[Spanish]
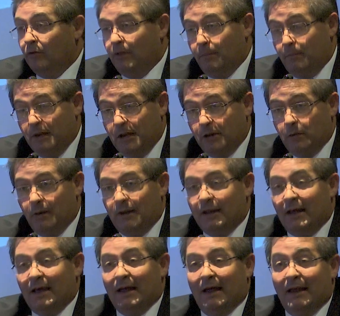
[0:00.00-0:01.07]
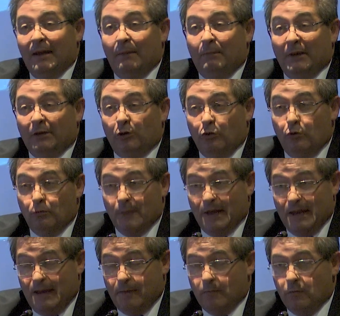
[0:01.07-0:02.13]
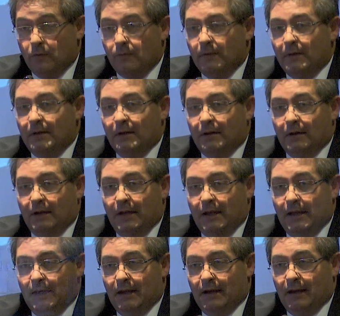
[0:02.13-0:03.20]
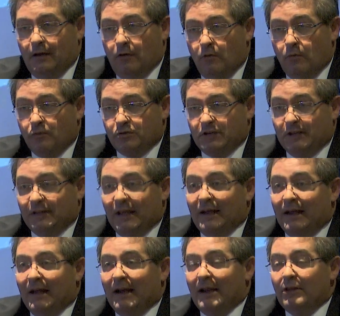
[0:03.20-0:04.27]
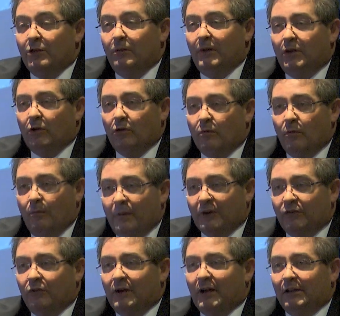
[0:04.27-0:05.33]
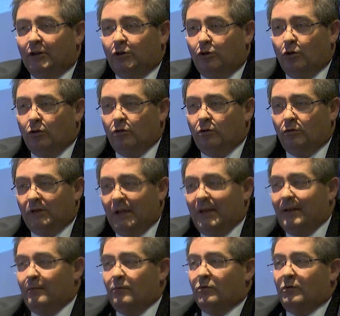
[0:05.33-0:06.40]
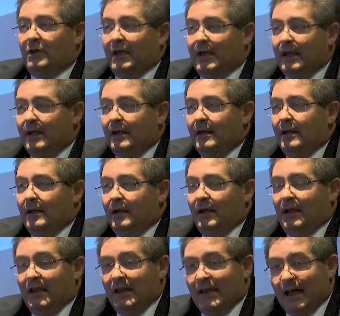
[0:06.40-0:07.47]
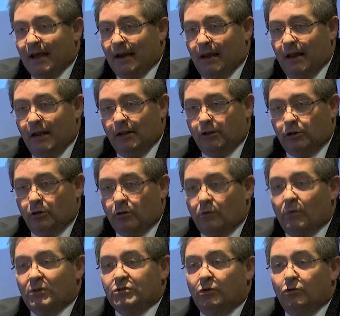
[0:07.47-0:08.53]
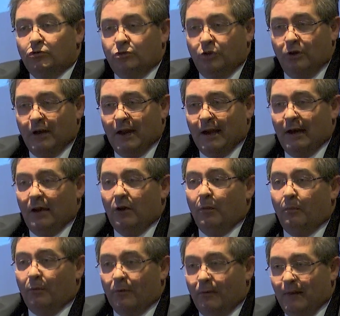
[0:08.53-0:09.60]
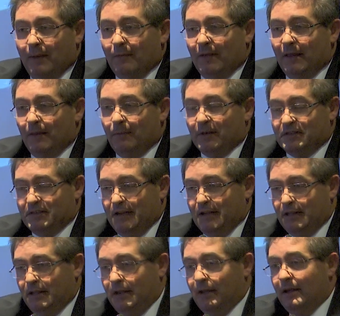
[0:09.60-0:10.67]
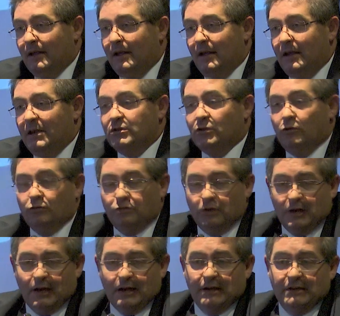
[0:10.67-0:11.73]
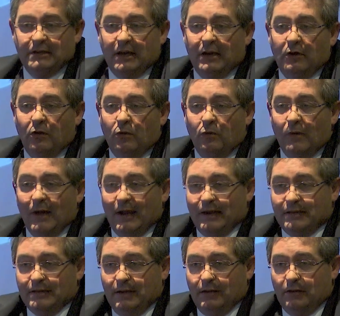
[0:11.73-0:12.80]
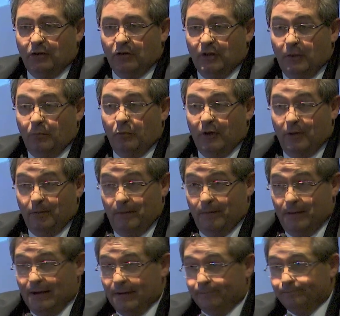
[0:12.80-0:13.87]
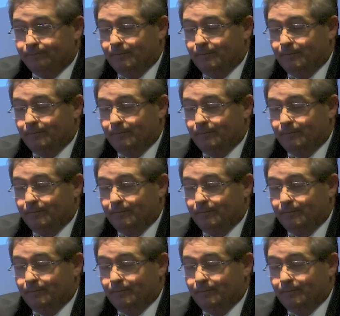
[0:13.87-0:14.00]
de espiritualidad, el aspecto de humanismo, que cómo se está encarando, visto como persona, todo tenemos que girar en torno a solucionarle los problemas del paciente y solucionarles en los lugares donde puede vivir.